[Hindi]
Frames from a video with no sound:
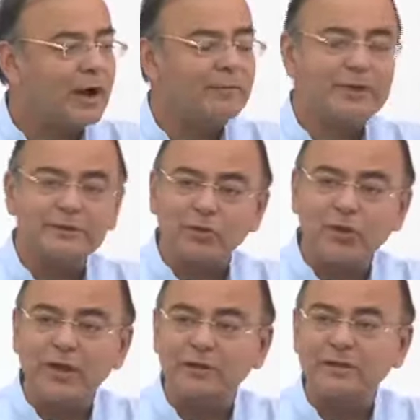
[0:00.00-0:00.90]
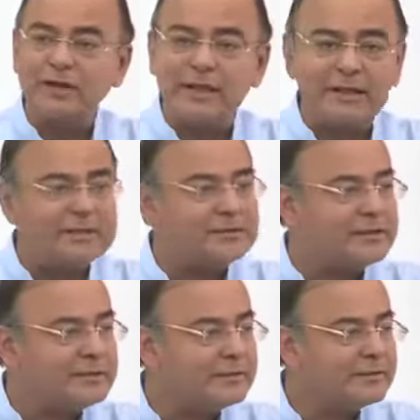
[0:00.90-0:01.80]
हमने तो कोई गलती नहीं की
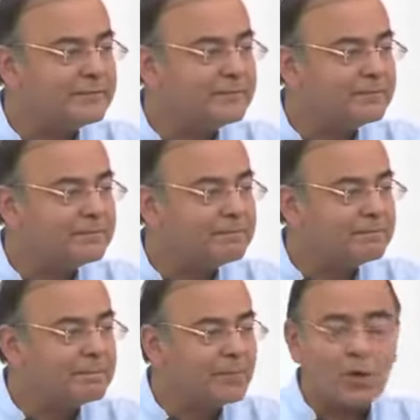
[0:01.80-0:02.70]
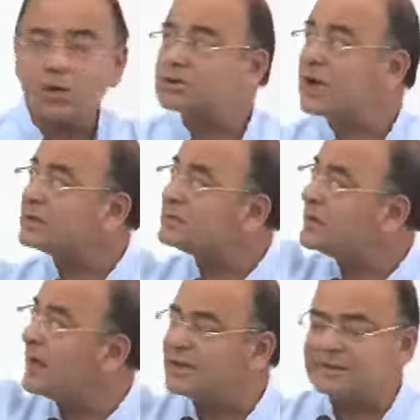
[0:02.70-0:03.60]
थी और
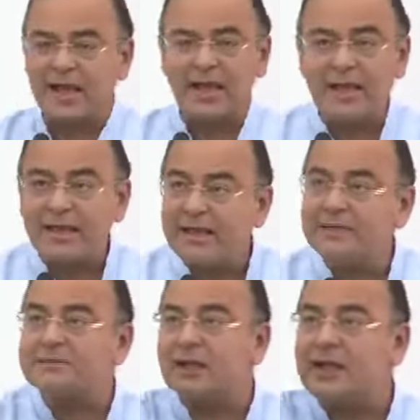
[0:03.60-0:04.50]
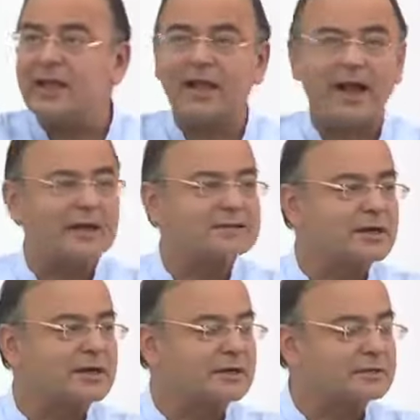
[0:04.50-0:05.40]
शासन ऐसा है कि इस तरीके का
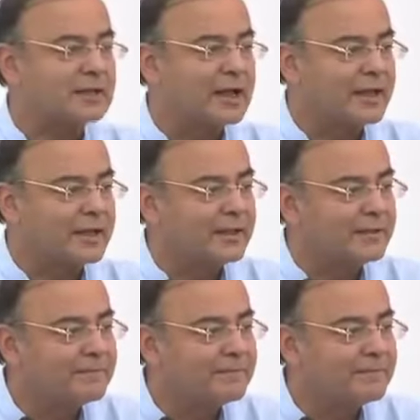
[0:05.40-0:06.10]
आचरण करता है